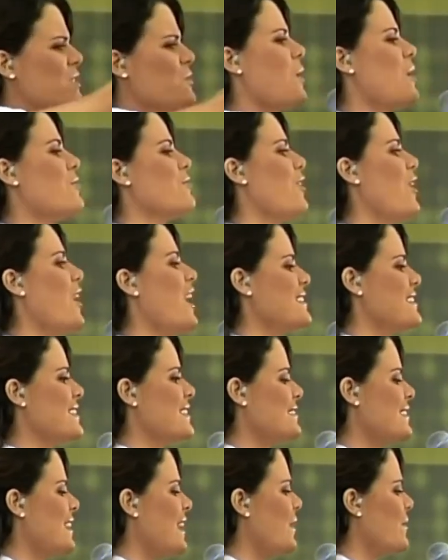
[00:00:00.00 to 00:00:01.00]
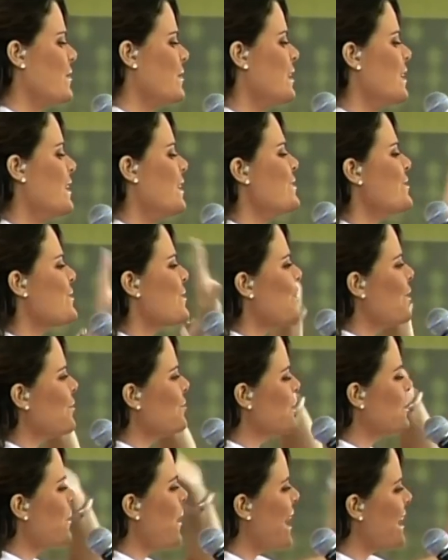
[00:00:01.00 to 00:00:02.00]
sua voz então. Te
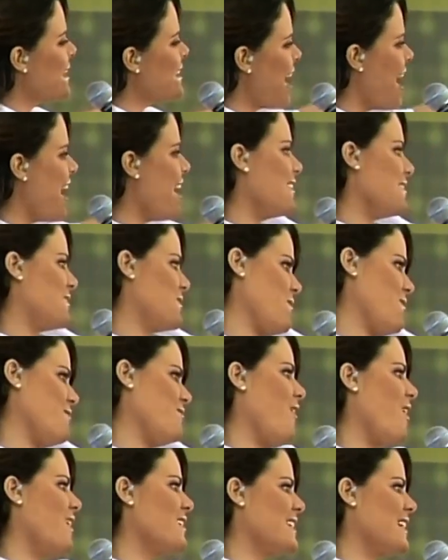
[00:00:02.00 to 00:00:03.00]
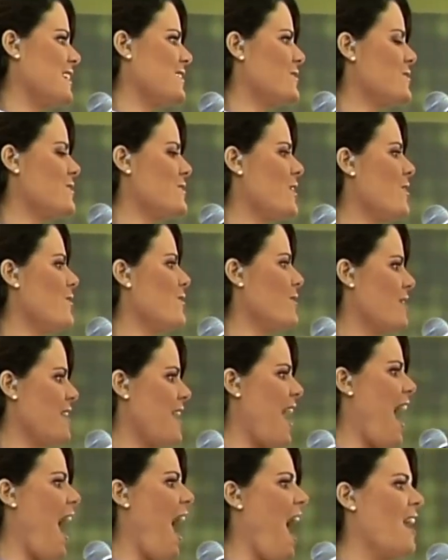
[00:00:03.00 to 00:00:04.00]
convido a erguer a sua voz aí no seu
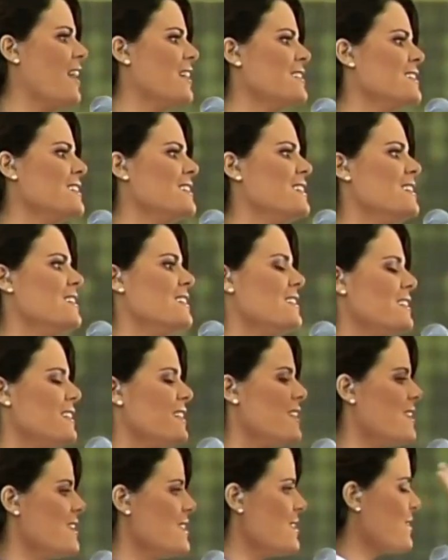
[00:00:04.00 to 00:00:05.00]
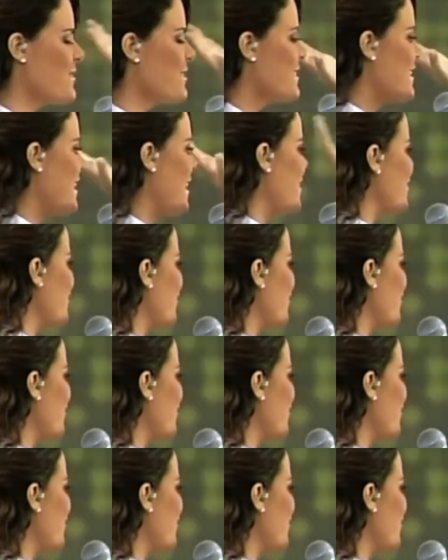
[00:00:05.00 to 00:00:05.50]
lugar. E eu gostaria